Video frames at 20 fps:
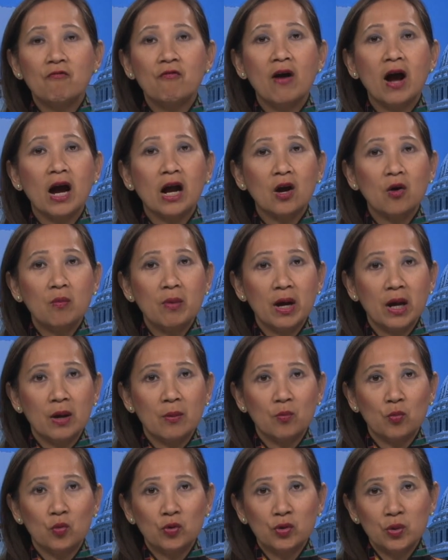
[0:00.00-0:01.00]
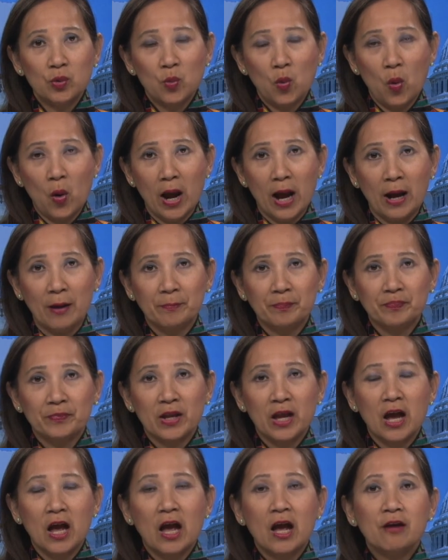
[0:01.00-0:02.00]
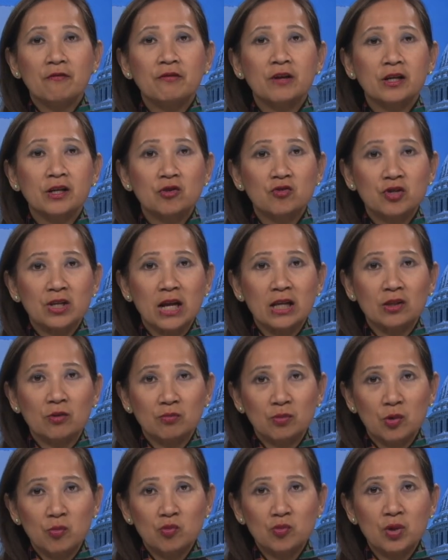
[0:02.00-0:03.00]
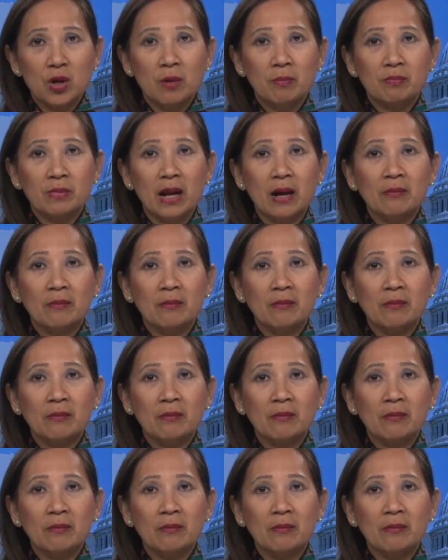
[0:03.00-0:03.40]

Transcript: và không hề muốn dung hòa, việc điều tra Tổng thống Trump đã